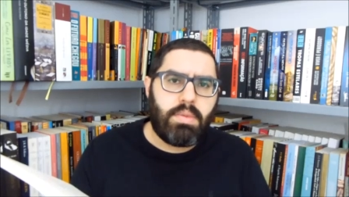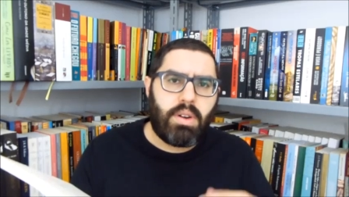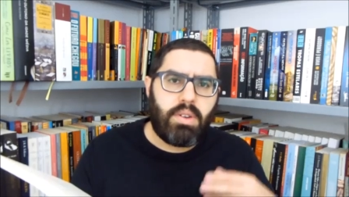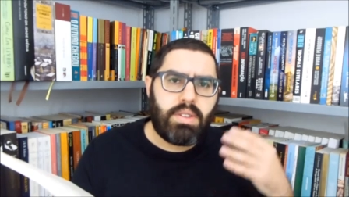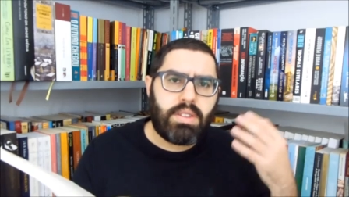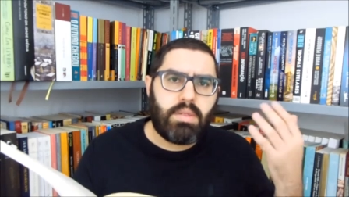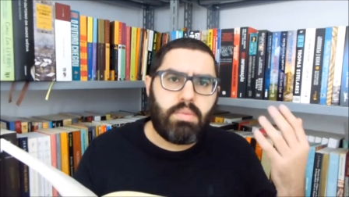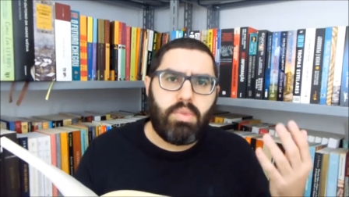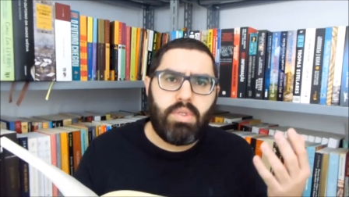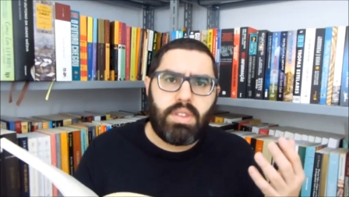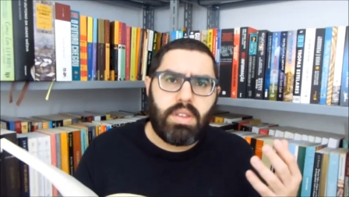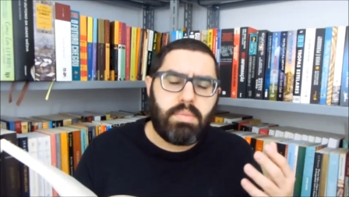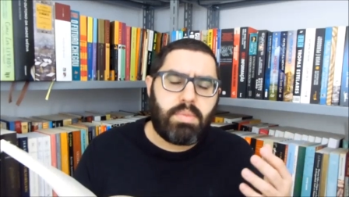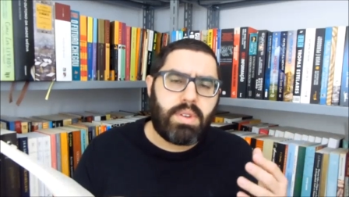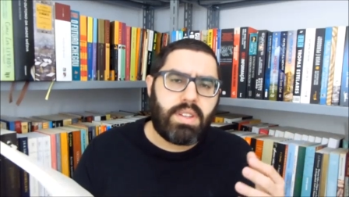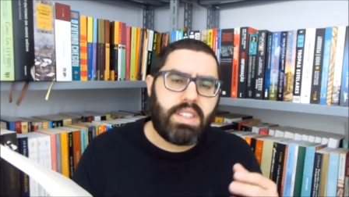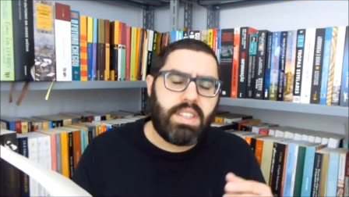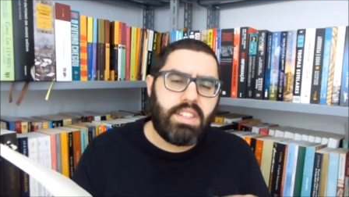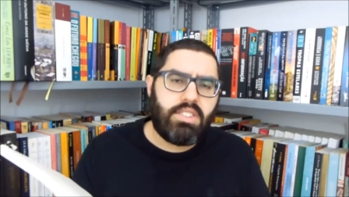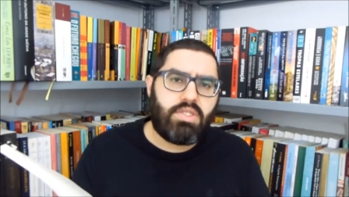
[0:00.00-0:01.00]
uma coisa muito
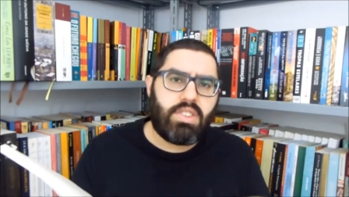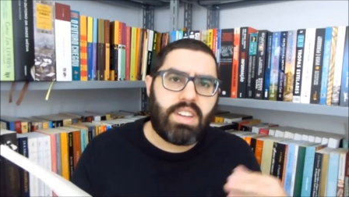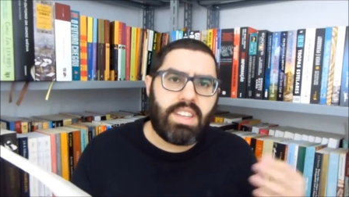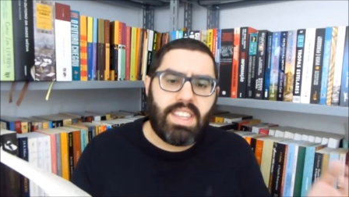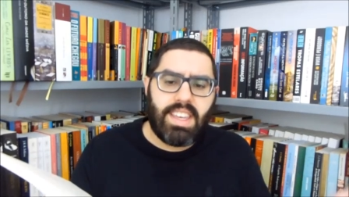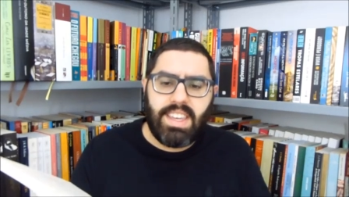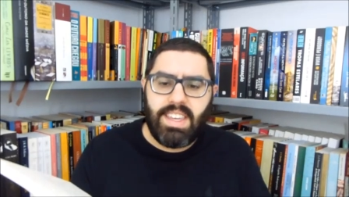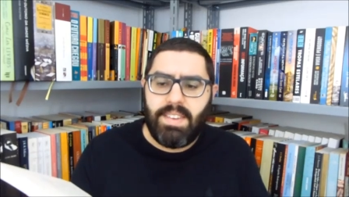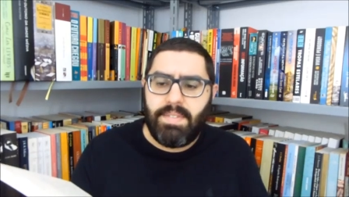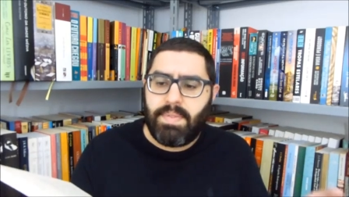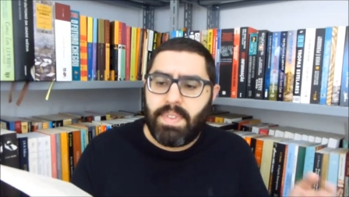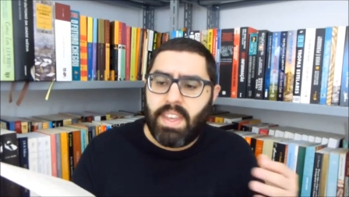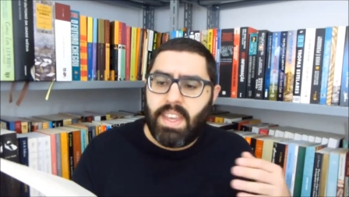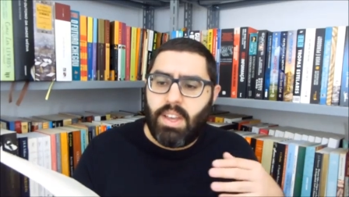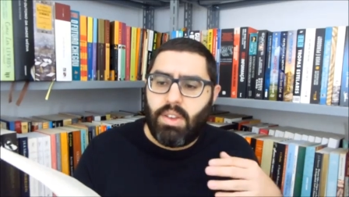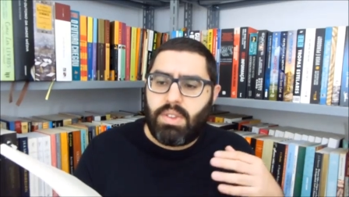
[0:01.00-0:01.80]
importante, só que daí